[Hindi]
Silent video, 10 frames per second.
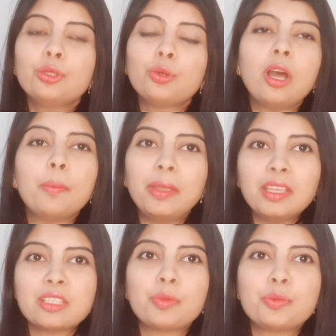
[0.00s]
तो हमें
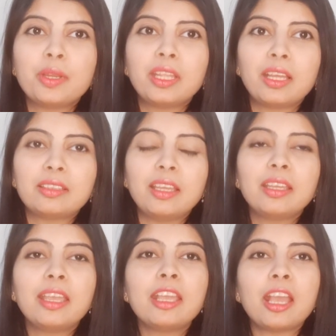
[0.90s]
ये समझ में नहीं आता
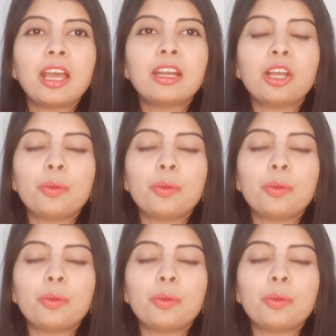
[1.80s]
है कि यार